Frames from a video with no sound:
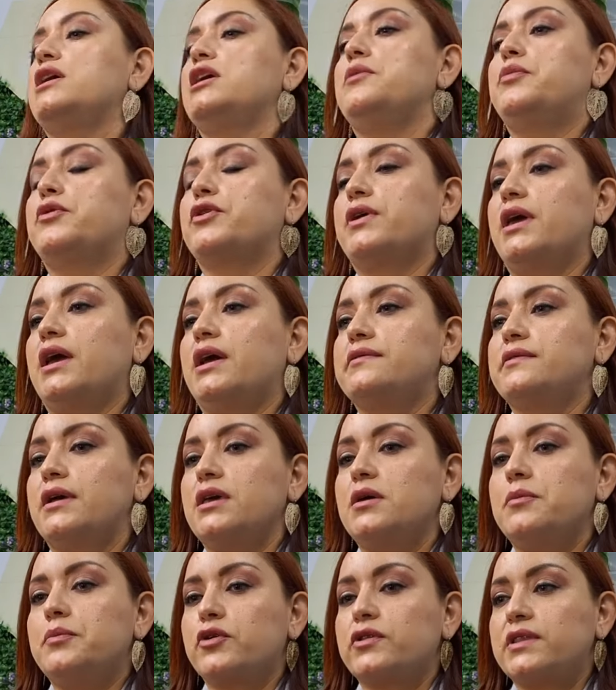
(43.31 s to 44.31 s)
¿Y por qué es
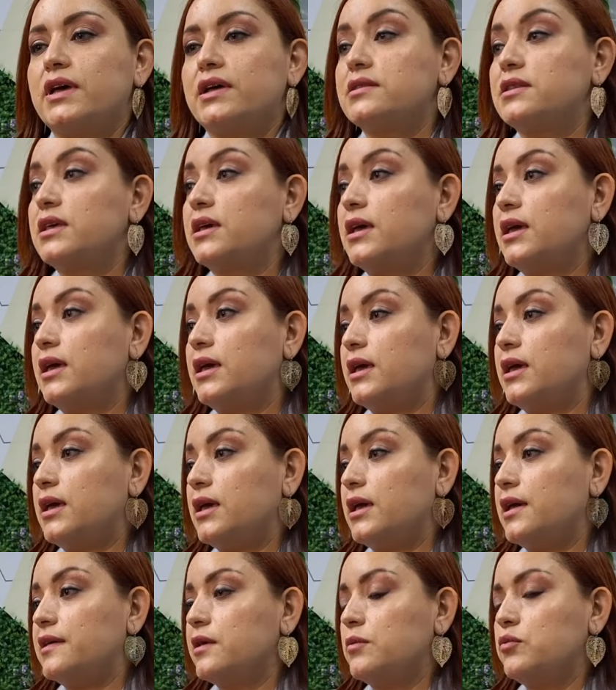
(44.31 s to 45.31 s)
tan importante
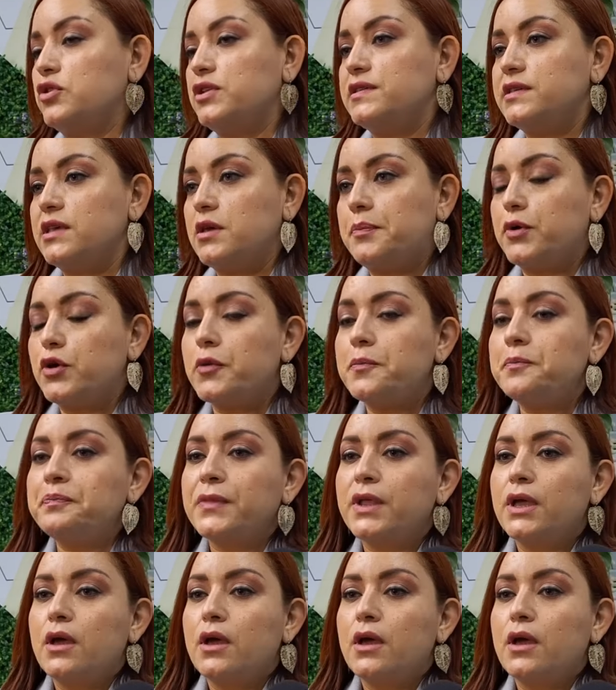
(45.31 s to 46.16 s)
eh, este municipio?